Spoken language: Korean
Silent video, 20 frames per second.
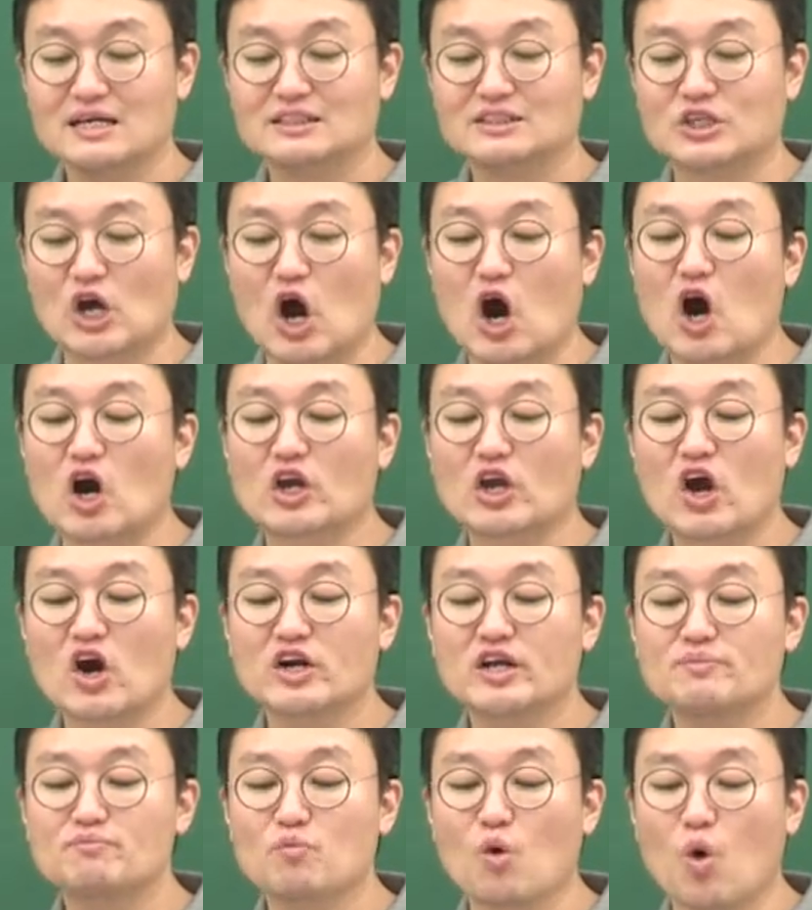
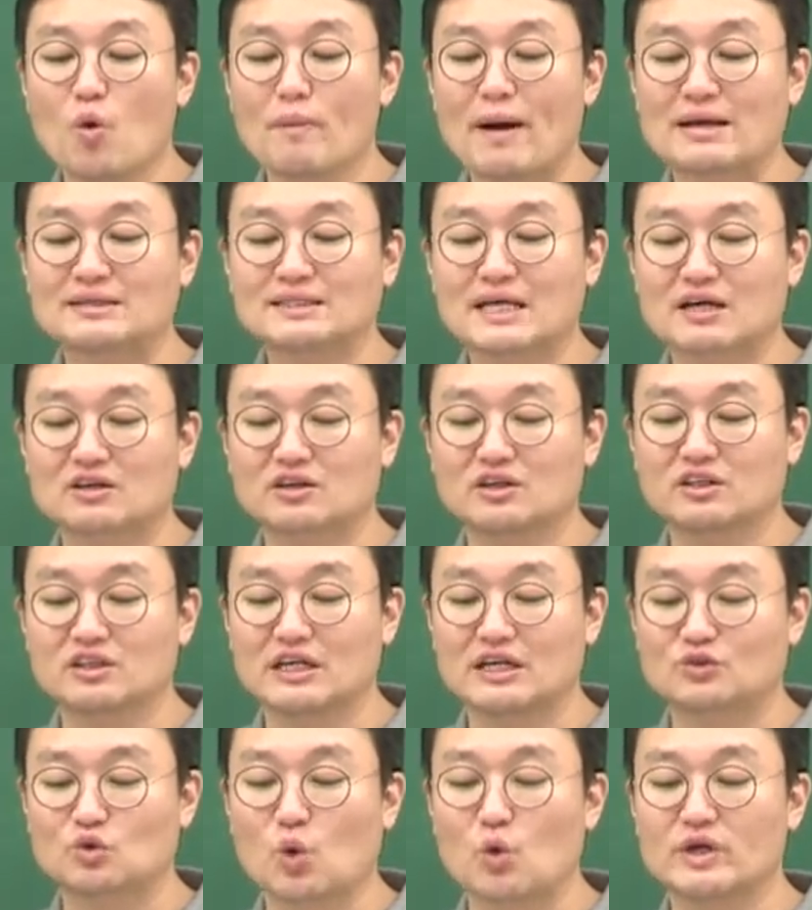정열인 모반
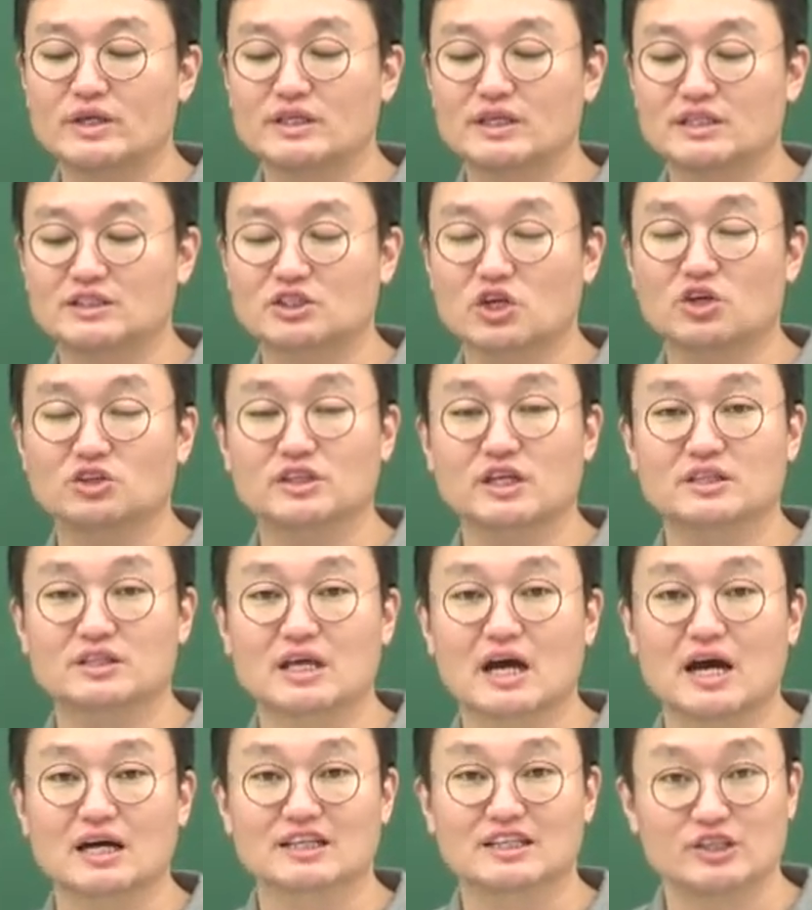사건이라 동인들이
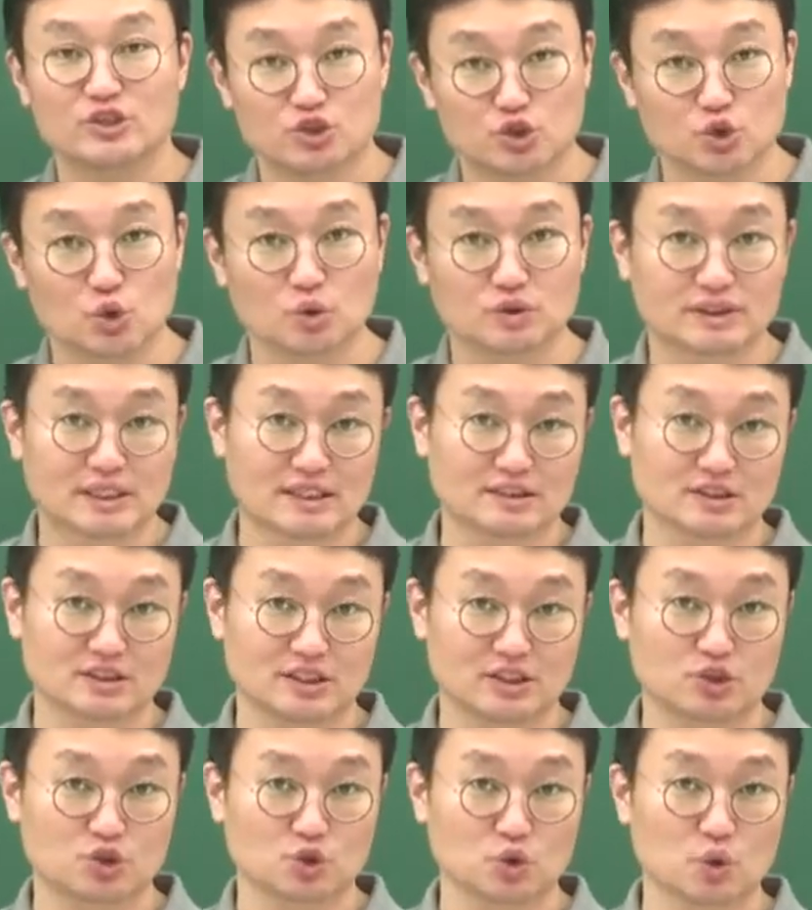처형됐다. 기축옥사죠.
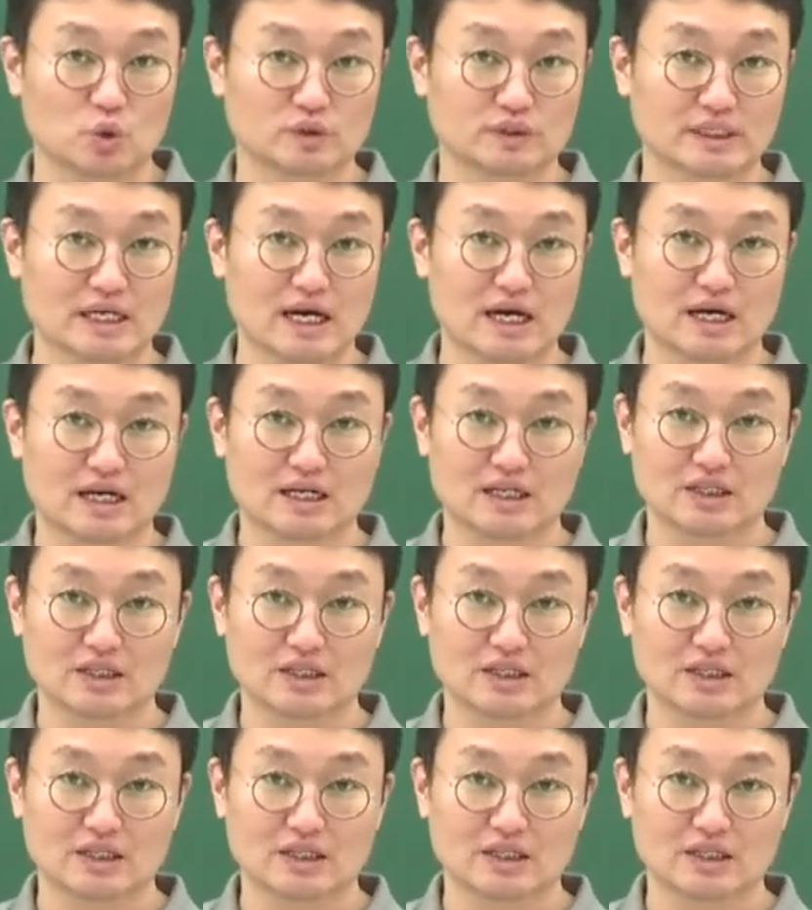기축옥사.